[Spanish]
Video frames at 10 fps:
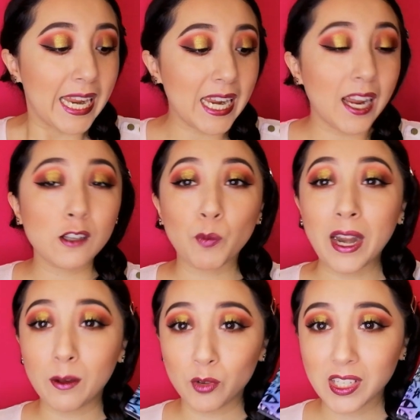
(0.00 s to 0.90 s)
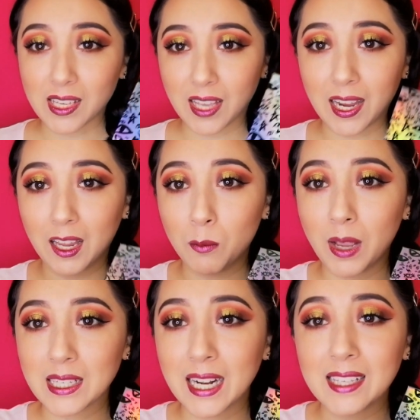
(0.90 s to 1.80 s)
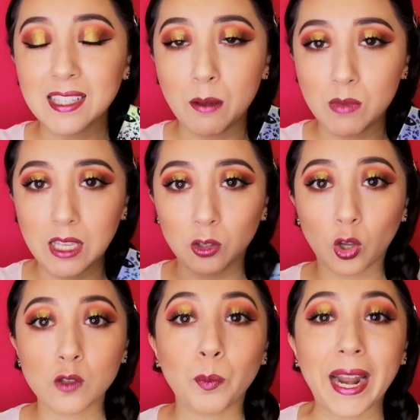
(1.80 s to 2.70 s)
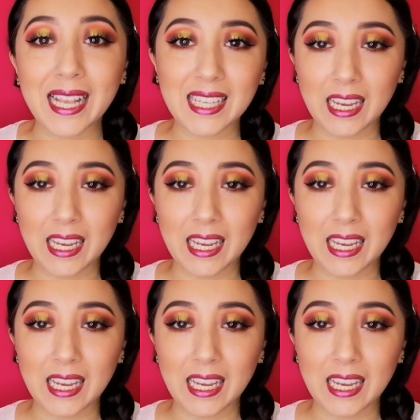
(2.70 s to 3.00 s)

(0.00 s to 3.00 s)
y esperemos que saquen más lanzamientos para